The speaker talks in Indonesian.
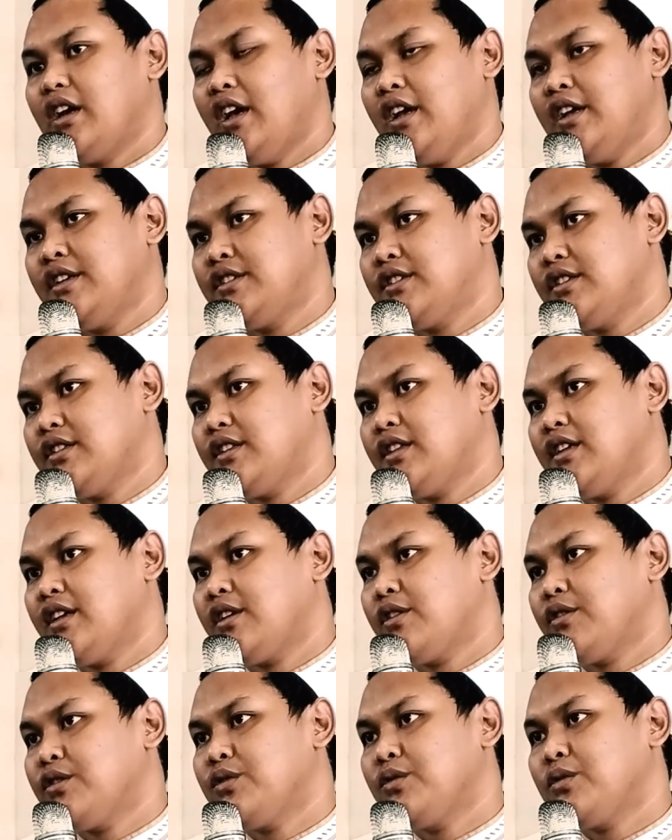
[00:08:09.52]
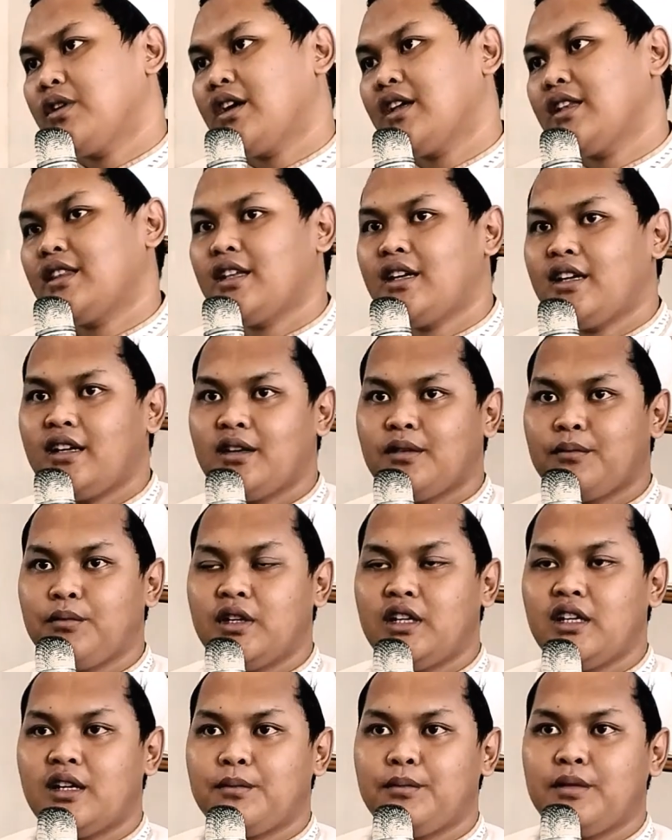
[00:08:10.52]
Aishitero itu kata yang
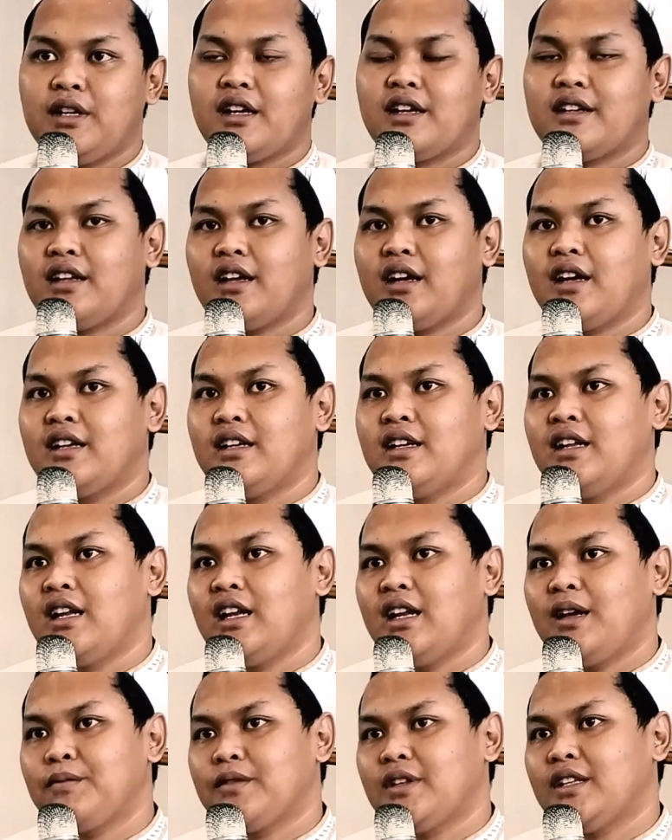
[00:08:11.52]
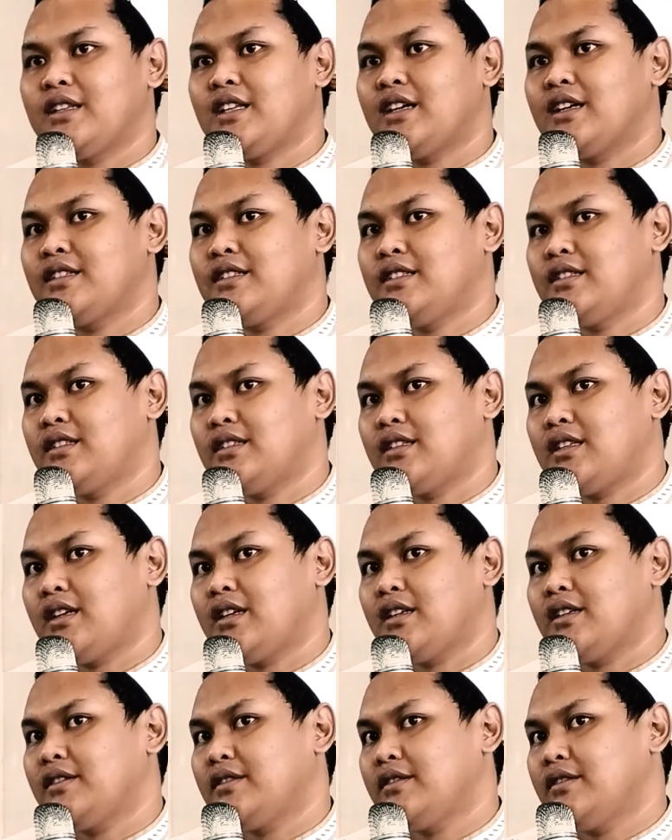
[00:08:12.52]
benar-benar sangat dalam tentang cinta.
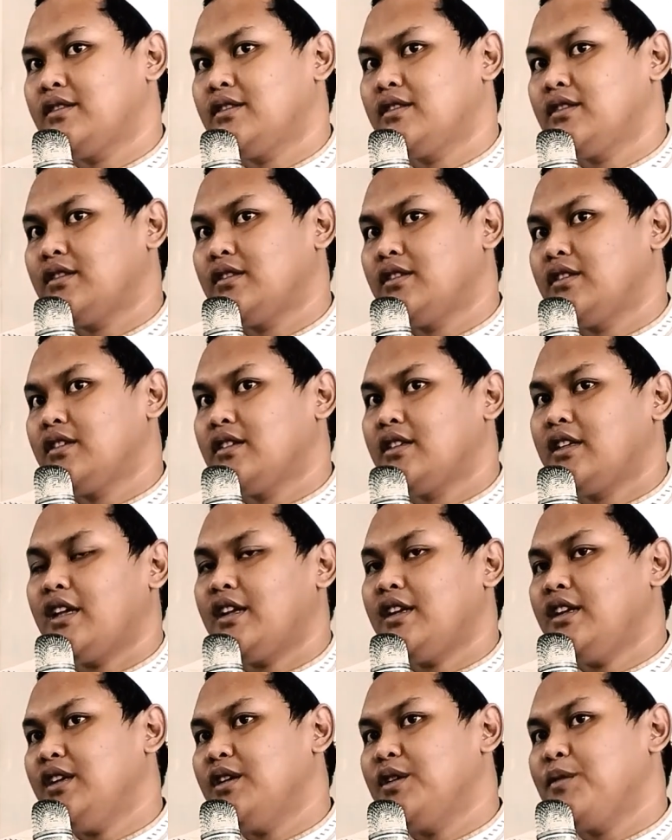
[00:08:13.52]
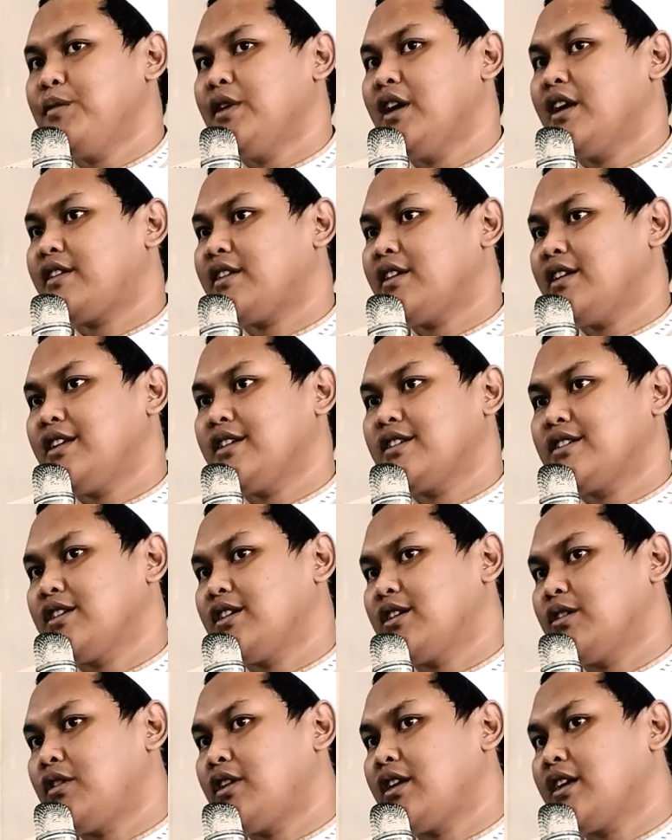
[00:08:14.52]
Yakni biasanya ke
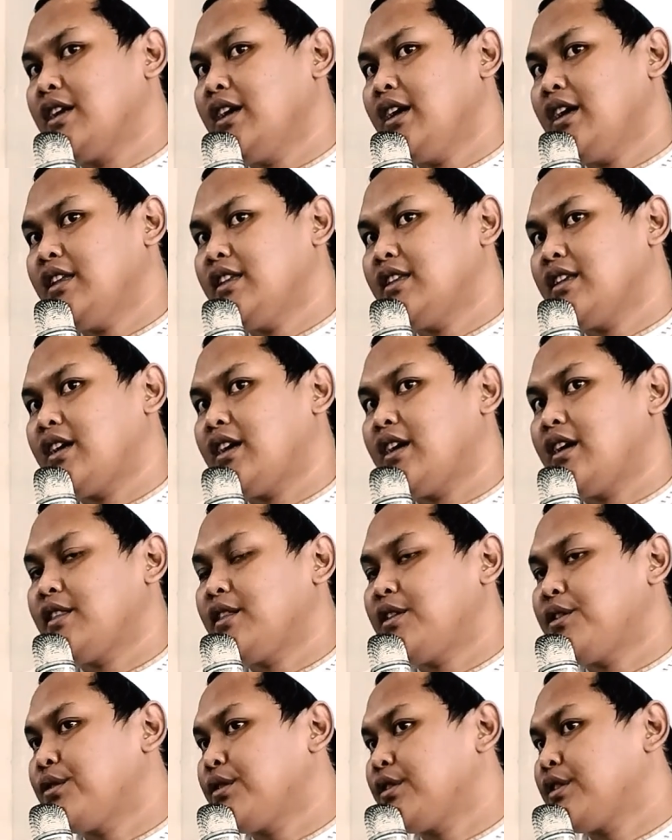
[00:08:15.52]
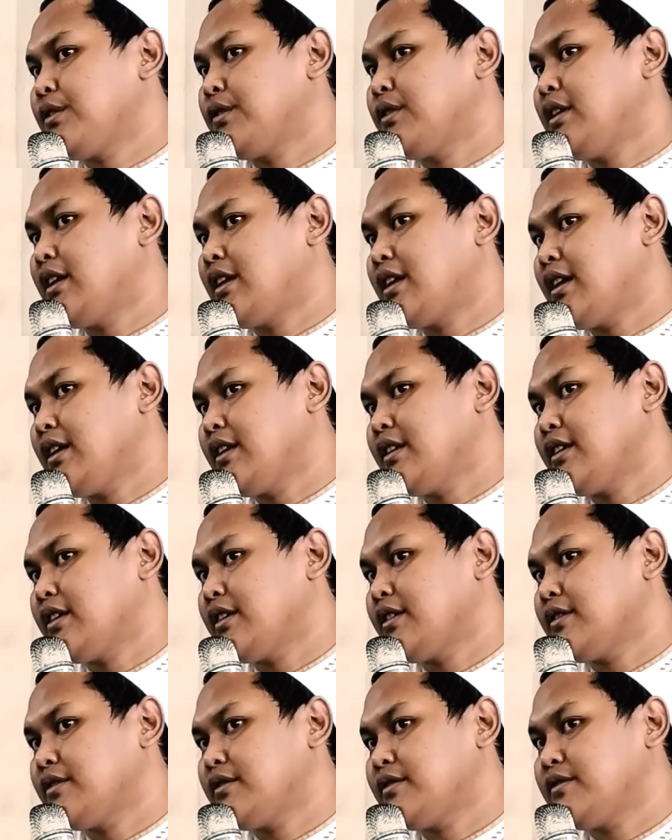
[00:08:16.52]
keluarganya atau ke saudaranya